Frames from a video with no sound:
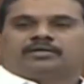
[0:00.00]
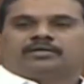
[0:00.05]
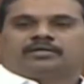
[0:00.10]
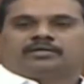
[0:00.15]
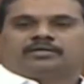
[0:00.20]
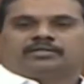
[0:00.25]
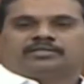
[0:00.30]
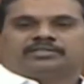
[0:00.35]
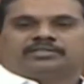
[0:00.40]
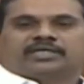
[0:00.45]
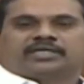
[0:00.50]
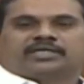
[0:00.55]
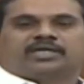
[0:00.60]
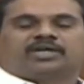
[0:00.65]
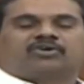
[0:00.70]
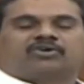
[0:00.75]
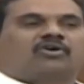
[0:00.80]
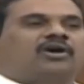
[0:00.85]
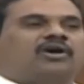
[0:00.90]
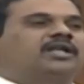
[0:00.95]
జగనన్న
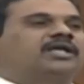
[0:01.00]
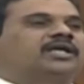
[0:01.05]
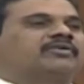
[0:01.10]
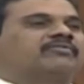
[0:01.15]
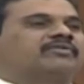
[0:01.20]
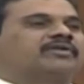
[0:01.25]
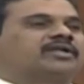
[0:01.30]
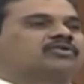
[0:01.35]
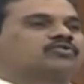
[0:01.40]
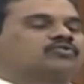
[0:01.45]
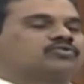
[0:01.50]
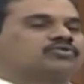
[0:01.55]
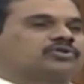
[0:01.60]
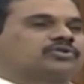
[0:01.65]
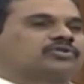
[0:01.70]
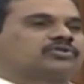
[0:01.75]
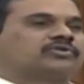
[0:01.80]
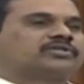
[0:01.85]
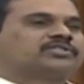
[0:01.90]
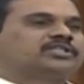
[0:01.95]
కాలనీకి ఇవ్వడానికి కుదరదు
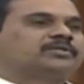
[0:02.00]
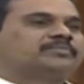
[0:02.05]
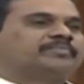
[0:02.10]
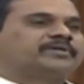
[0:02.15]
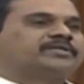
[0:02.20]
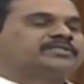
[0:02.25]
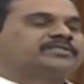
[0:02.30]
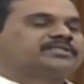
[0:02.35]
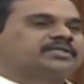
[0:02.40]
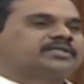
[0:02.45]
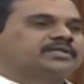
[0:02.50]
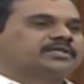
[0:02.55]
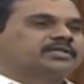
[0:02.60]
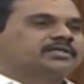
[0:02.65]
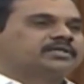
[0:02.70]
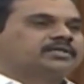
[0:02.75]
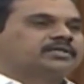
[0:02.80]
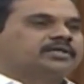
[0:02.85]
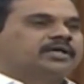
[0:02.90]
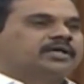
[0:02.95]
అని చెప్పేసి
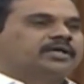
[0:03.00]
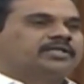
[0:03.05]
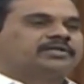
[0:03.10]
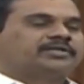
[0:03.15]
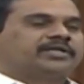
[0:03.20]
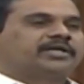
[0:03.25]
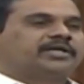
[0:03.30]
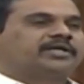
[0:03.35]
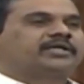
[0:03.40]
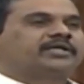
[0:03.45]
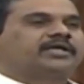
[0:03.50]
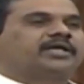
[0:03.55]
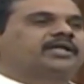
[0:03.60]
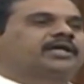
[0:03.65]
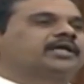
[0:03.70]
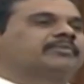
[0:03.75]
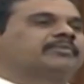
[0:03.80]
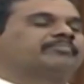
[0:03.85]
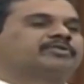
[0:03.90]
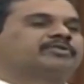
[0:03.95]
ఇది టెక్నికల్గా
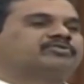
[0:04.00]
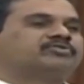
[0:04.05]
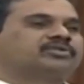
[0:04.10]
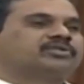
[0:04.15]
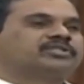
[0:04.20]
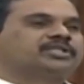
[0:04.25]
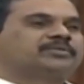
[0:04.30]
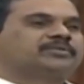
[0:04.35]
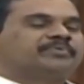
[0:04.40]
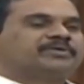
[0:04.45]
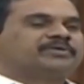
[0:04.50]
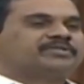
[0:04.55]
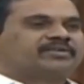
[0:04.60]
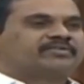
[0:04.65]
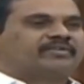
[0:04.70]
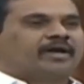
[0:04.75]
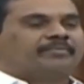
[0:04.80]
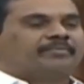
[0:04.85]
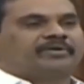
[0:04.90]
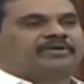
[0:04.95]
ఇబ్బంది ఉందని చెప్పేసి అవి
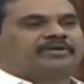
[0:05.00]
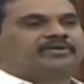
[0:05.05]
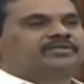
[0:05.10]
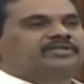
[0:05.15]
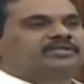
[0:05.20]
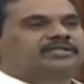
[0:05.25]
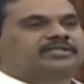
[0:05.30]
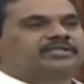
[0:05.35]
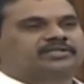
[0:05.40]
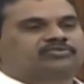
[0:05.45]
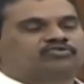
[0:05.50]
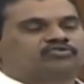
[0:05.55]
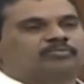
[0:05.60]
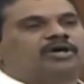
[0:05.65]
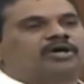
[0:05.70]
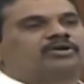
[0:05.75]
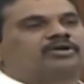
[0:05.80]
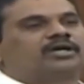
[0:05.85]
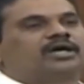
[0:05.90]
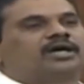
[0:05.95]
ఆపేయడం జరిగింది
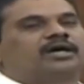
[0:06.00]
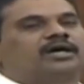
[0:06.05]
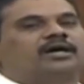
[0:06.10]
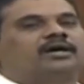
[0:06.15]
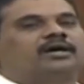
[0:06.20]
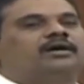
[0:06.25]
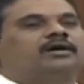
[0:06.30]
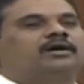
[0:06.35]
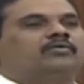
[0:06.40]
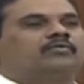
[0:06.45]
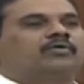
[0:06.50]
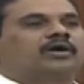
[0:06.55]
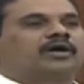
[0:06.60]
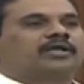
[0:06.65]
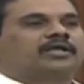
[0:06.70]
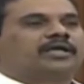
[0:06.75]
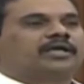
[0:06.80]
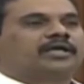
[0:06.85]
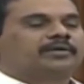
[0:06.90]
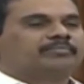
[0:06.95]
సుమారుగా ఒక
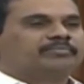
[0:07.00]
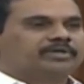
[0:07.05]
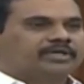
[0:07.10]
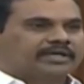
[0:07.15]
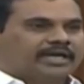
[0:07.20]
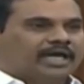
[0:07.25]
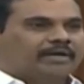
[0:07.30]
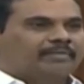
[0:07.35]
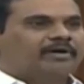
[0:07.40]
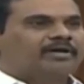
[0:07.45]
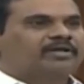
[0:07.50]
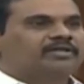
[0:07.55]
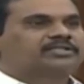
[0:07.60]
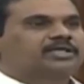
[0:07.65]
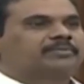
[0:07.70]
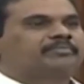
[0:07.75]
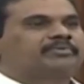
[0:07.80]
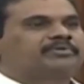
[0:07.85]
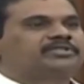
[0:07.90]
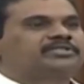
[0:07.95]
ఏడు ఎనిమిది గ్రామాలకు
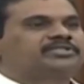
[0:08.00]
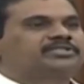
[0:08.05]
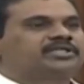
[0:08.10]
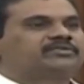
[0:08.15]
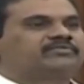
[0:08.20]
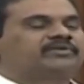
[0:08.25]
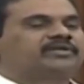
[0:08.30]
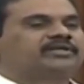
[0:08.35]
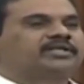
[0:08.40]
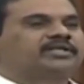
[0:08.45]
సంబంధించినటువంటి